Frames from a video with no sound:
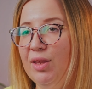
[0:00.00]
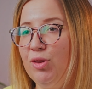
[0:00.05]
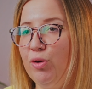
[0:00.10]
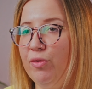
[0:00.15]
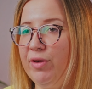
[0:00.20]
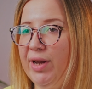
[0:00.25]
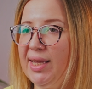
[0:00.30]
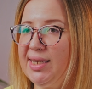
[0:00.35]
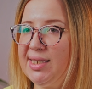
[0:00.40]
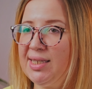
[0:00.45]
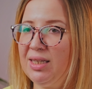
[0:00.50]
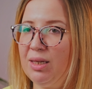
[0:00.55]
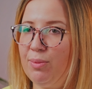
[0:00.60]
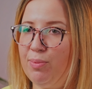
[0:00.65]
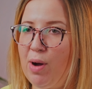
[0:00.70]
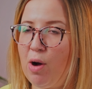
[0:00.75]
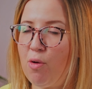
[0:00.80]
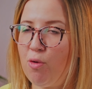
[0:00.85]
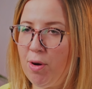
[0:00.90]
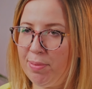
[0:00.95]
Но в рейтинге
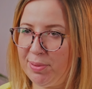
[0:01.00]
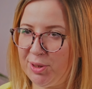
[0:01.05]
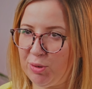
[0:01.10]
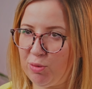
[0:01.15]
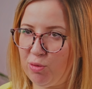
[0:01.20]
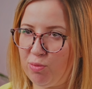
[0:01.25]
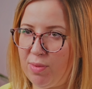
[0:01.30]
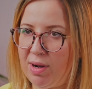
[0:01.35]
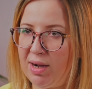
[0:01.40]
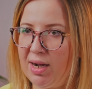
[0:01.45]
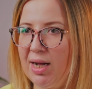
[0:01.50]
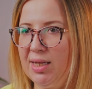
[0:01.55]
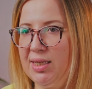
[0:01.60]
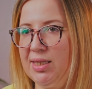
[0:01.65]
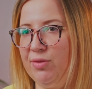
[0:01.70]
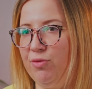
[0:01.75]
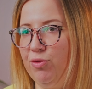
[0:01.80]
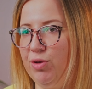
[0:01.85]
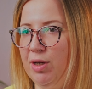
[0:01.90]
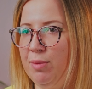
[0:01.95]
по общему
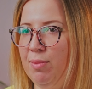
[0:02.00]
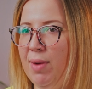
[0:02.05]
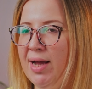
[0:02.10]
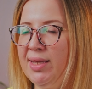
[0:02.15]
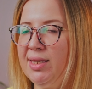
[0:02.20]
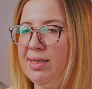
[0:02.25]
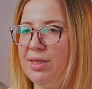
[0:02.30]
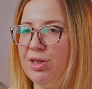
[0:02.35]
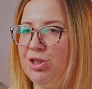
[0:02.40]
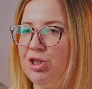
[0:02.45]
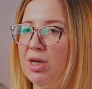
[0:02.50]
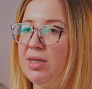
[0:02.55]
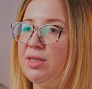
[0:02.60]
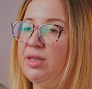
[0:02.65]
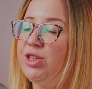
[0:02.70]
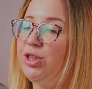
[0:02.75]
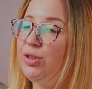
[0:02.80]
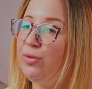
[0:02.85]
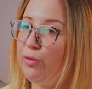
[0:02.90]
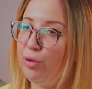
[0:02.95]
богатству Германия
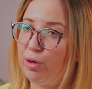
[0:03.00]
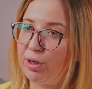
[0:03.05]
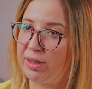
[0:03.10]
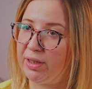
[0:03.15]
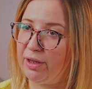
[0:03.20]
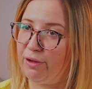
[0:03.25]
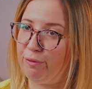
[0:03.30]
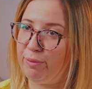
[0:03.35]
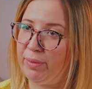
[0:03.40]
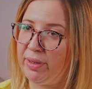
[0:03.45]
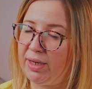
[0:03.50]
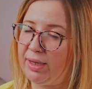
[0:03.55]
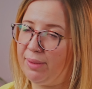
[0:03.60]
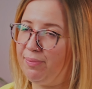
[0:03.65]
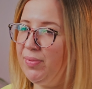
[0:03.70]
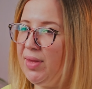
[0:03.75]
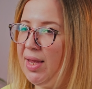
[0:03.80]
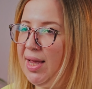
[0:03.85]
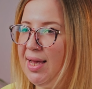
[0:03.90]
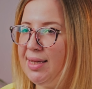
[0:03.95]
сейчас четвертая в
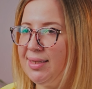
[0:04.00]
мире.